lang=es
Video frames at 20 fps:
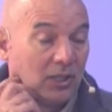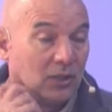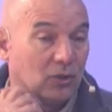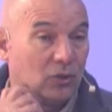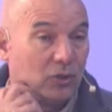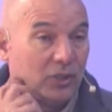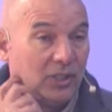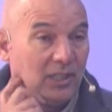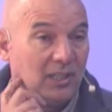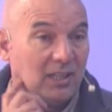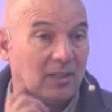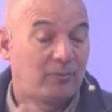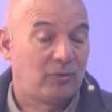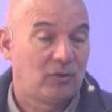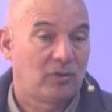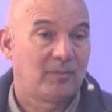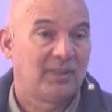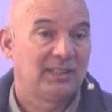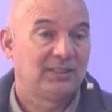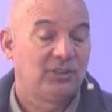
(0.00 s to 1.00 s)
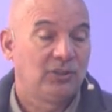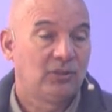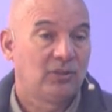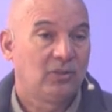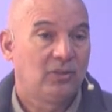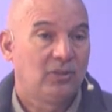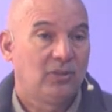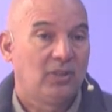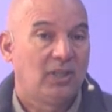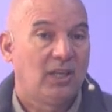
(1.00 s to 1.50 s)
Hoy la
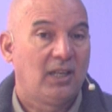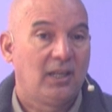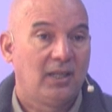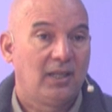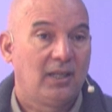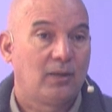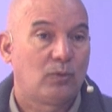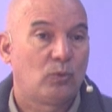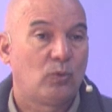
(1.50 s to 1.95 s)
formación eh,